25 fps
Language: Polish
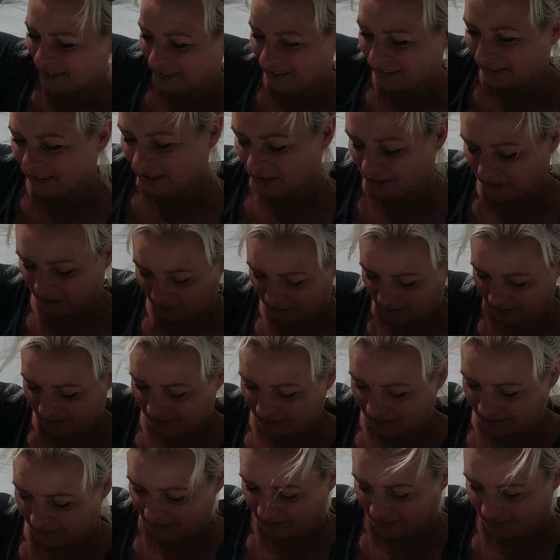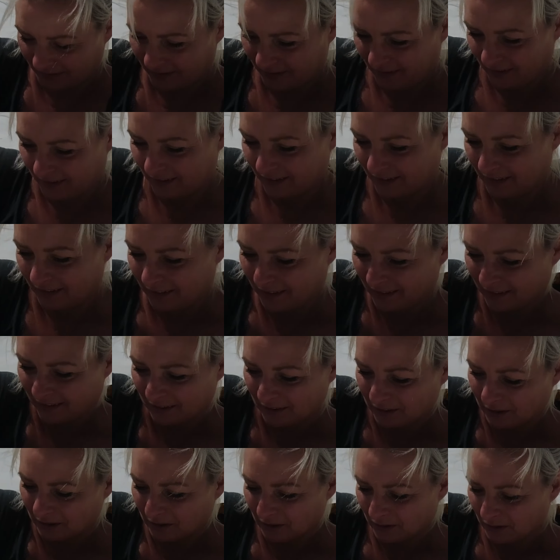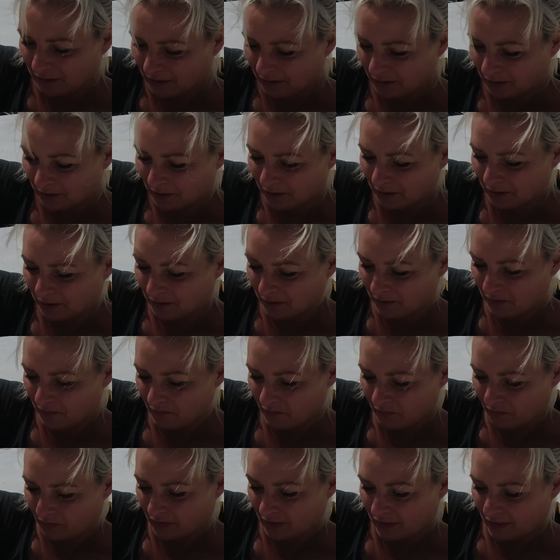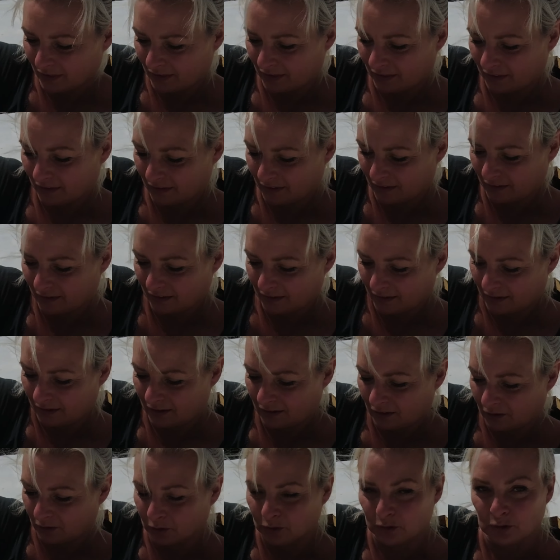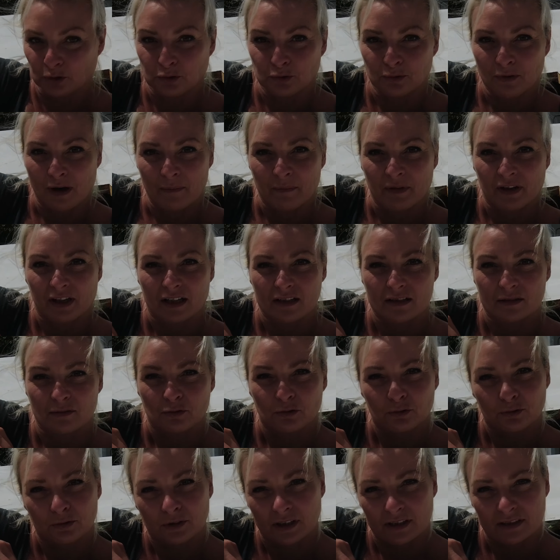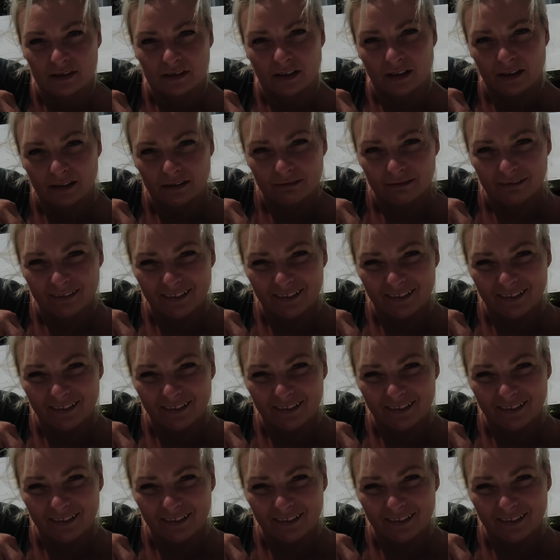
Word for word: mm, e, idzie to bardzo fajnie. Otutułamy razem kulkę z klejem?